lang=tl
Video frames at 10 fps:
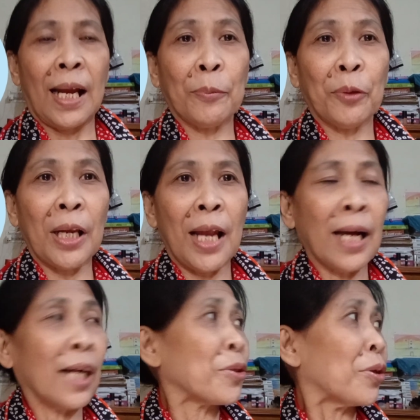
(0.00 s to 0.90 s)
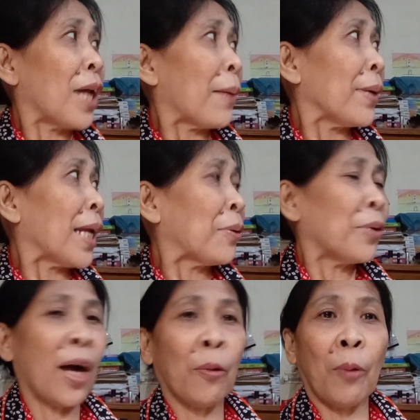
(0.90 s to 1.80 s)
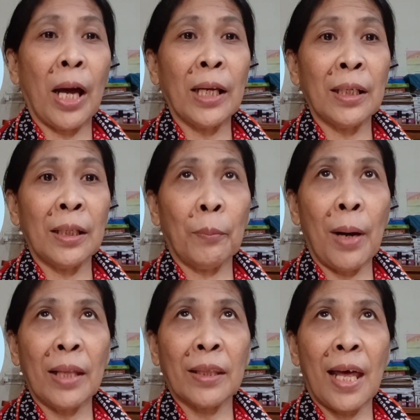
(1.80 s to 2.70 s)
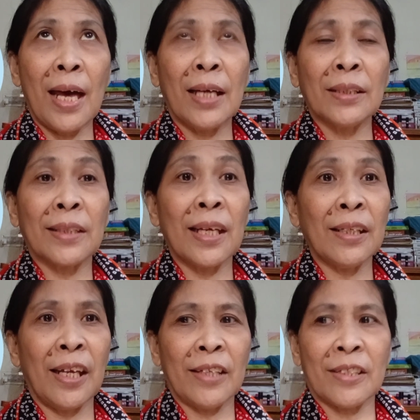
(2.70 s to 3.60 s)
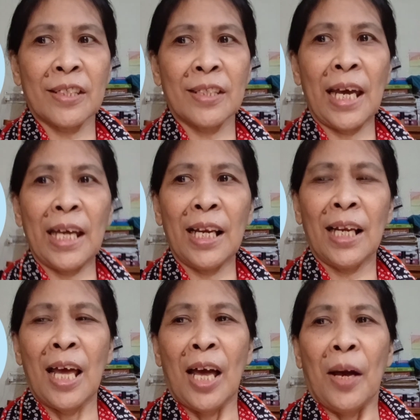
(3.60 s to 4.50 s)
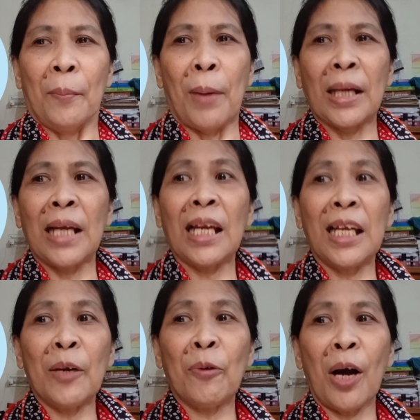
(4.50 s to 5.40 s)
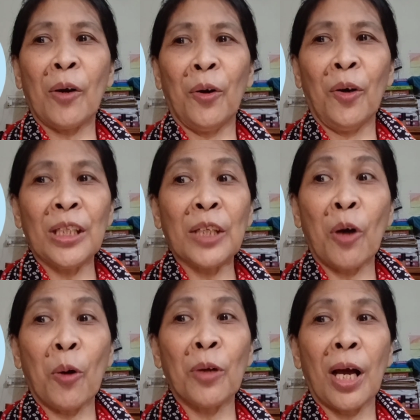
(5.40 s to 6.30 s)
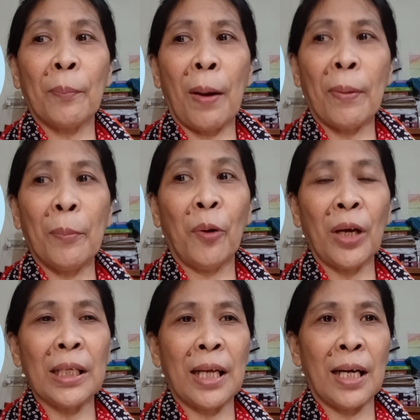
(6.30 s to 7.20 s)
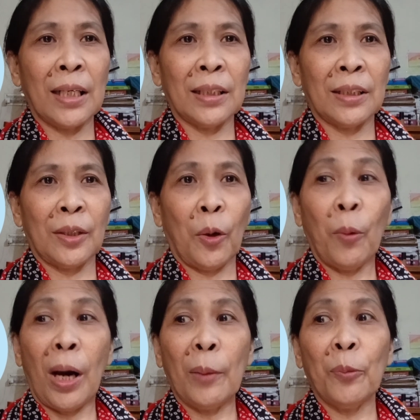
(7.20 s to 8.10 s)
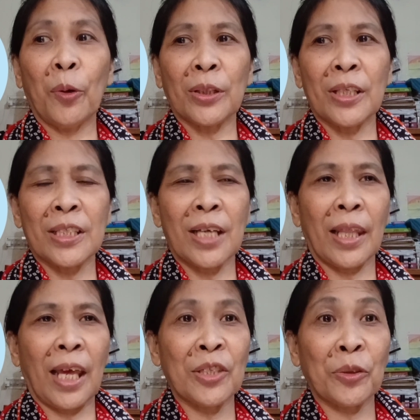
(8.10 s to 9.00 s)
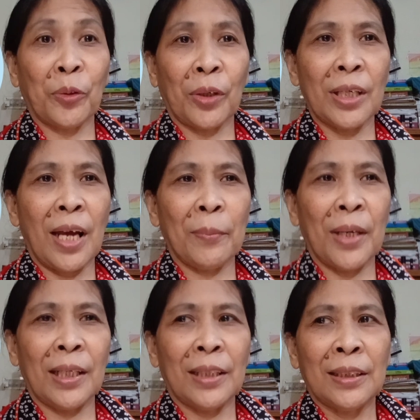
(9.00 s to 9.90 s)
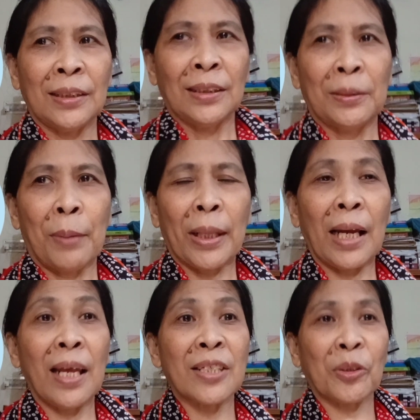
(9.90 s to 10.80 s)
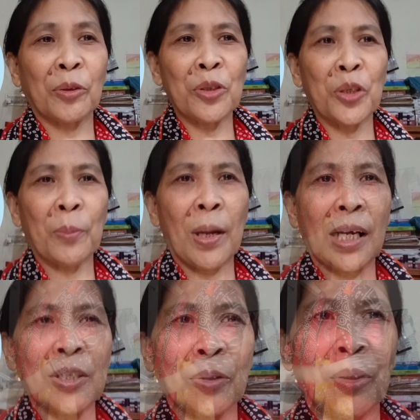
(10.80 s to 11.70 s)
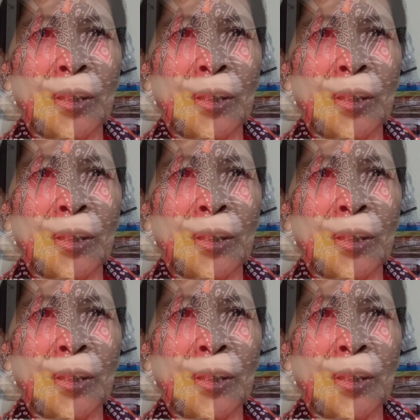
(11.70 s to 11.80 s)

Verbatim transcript: Alhamdulillah, ang gasol namin, ano na, 1 month and 10 days. Dahil, pag naliligo ako, dito ako nagpapaboil ng warm water sa rice cooker namin para less consume ang gasol.